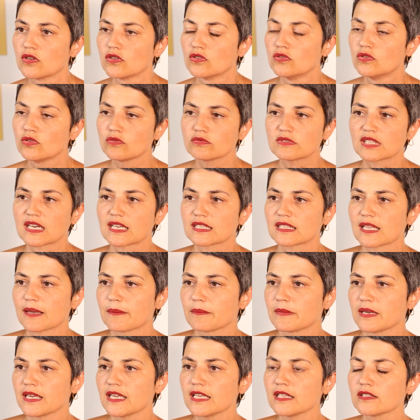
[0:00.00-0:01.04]
num
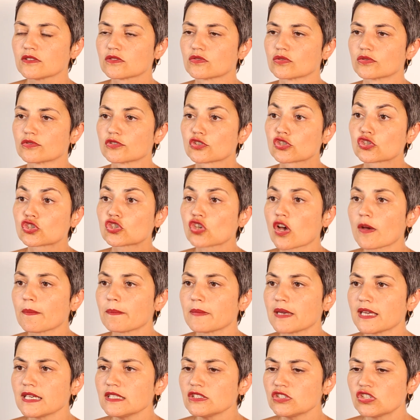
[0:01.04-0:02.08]
tratamento
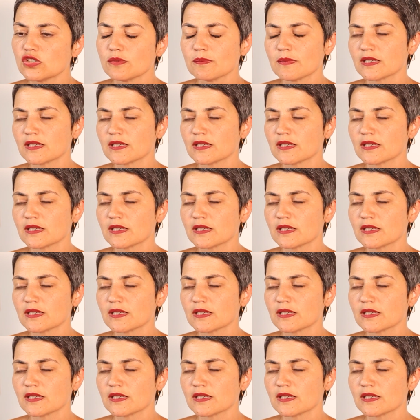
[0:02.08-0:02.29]
somente